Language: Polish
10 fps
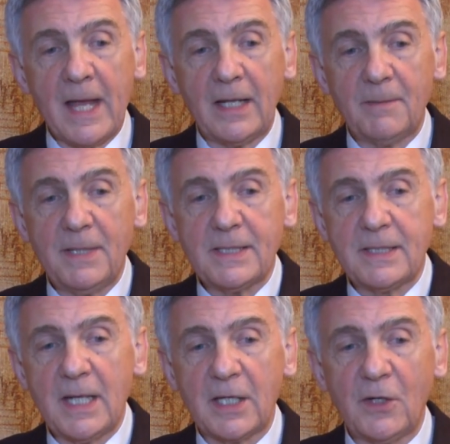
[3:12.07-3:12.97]
ale
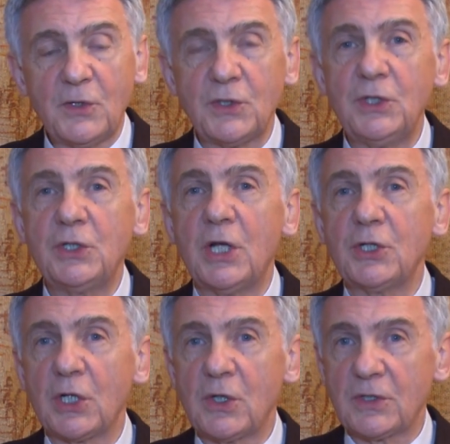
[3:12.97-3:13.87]
bez jakiegoś
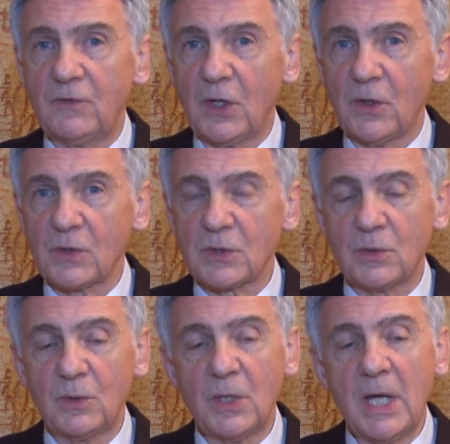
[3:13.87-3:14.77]
ściślejszego
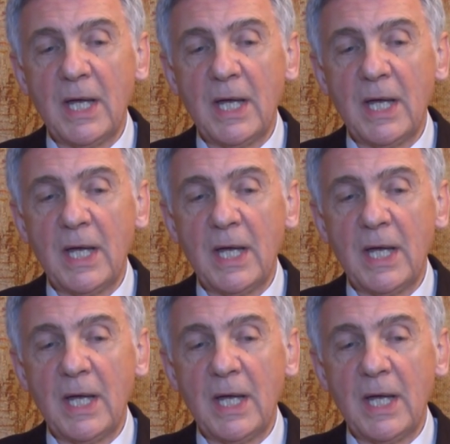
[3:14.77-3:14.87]
związku.